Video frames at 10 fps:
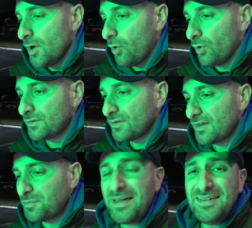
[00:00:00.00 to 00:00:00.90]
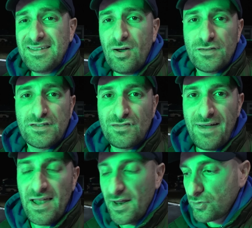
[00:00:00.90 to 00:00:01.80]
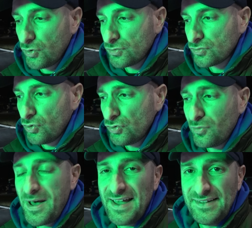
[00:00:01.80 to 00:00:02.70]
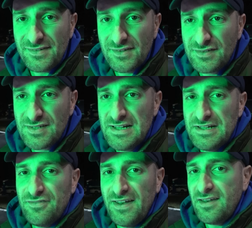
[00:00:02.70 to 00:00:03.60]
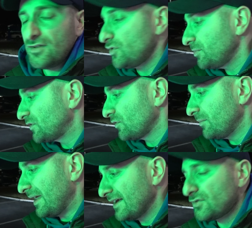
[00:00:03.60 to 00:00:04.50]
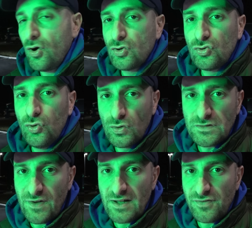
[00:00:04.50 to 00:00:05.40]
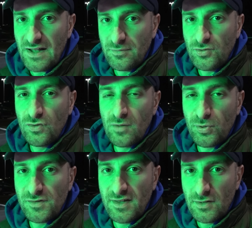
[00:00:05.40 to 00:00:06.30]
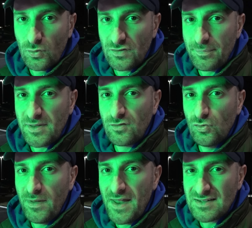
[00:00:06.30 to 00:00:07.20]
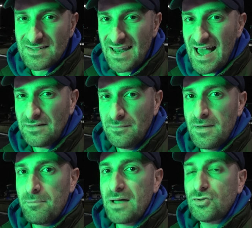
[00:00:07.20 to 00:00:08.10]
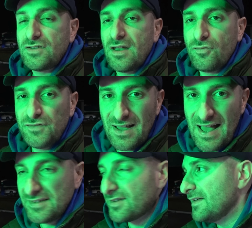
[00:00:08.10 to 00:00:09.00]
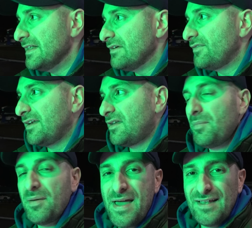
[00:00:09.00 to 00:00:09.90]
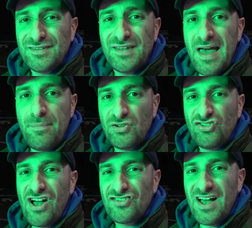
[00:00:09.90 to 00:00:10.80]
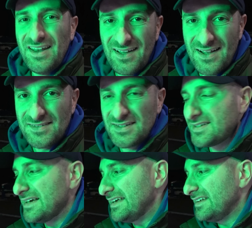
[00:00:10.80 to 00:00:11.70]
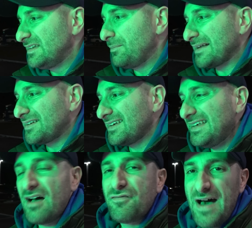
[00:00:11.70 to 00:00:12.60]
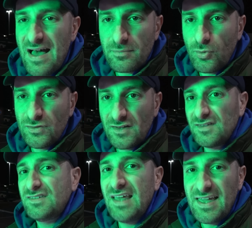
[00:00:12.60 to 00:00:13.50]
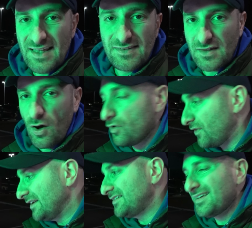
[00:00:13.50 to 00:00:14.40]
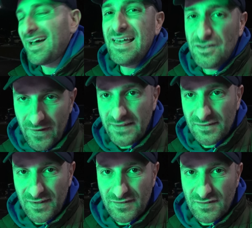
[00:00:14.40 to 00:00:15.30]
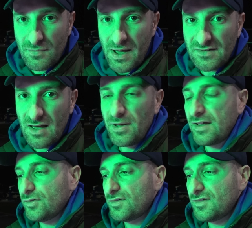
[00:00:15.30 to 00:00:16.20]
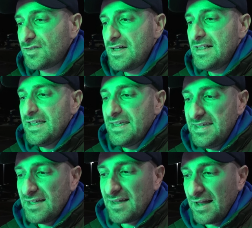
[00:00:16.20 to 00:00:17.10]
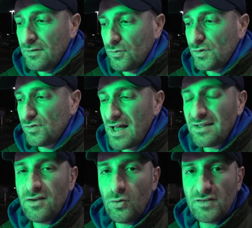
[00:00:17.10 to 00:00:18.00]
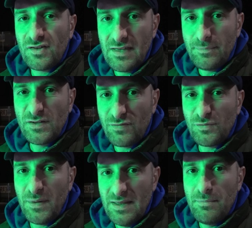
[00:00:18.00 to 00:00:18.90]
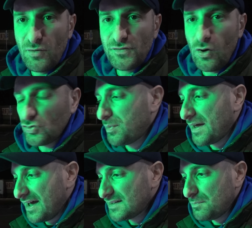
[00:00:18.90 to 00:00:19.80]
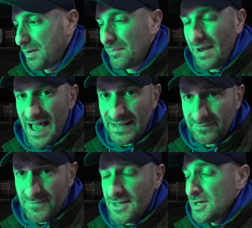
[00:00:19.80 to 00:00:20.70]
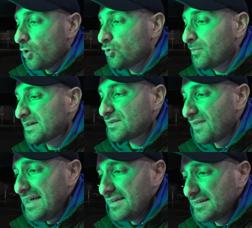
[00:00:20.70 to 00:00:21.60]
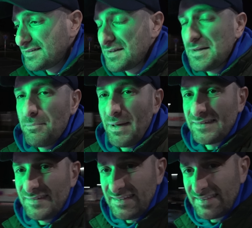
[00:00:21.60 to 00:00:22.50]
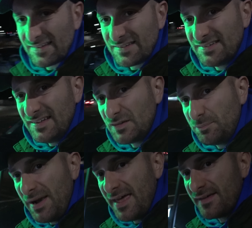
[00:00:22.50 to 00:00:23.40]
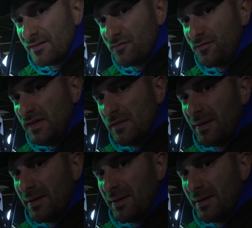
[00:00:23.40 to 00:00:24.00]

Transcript: Und äh, das mache ich aus zweierlei Gründen. Grund Nummer eins ist, wenn ihr natürlich mit so einem Elektroauto losfahrt, fahrt ihr mit 100% Prozent los. Habt also über Nacht geladen, macht euch dann auf die Reise. Wenn ihr dann beim ersten Hypercharger anhaltet, ist die Batterie ja warm. Und das ist sie ja jetzt auch, weil ich den Reichweitentest gemacht habe. Also es ist hier dann sozusagen genau das Ergebnis, was man eben auf der Autobahn hat beim Laden. Und Nummer zwei ist, man sieht das Display viel